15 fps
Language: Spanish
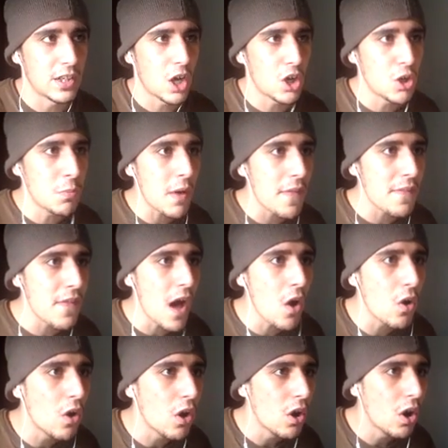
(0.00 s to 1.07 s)
¡No me lo han
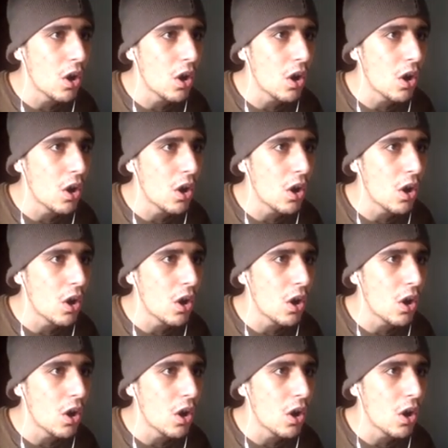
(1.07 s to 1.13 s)
dado!